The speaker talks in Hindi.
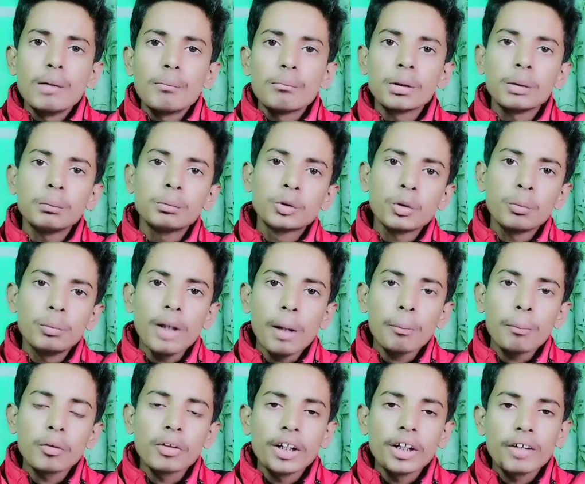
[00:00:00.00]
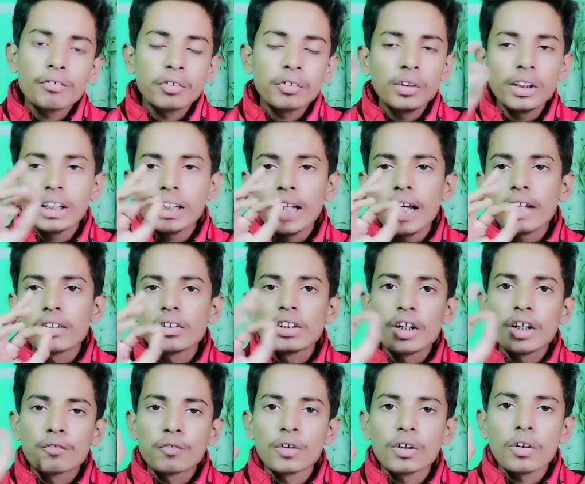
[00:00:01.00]
मतलब जो भी आपको फोर लिखना है
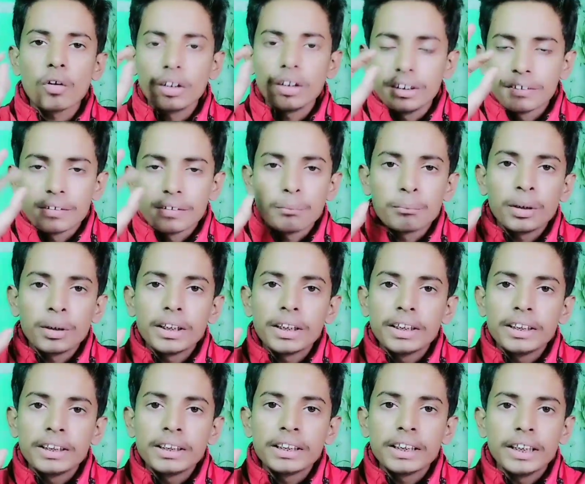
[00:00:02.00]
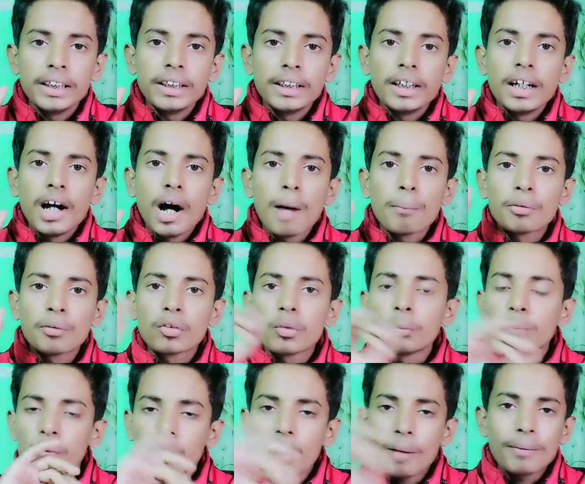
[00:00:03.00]
तो फोर का ऑनली सिंबल दे दीजिए आप उसको
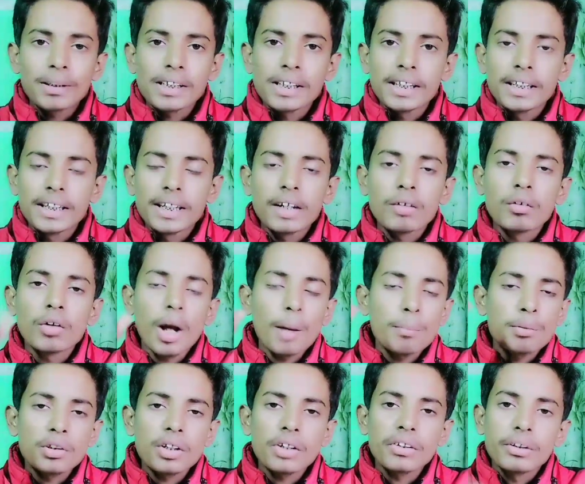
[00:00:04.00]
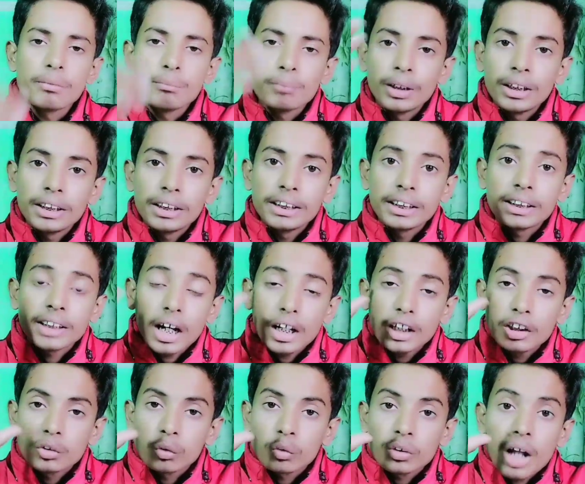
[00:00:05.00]
पूरा मत लिखिए आप उसका सिंबल दीजिए ताकि
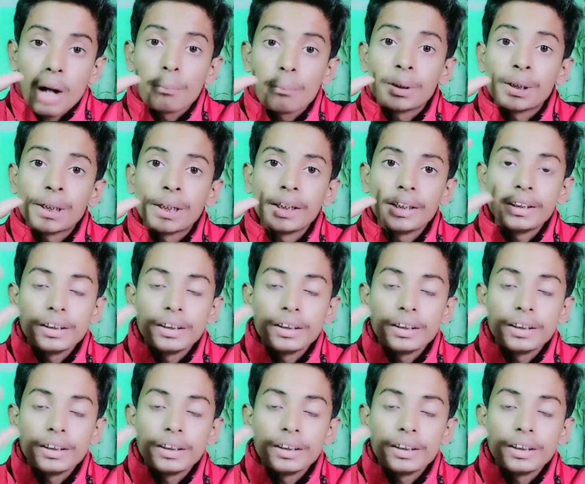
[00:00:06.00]
छोटा बने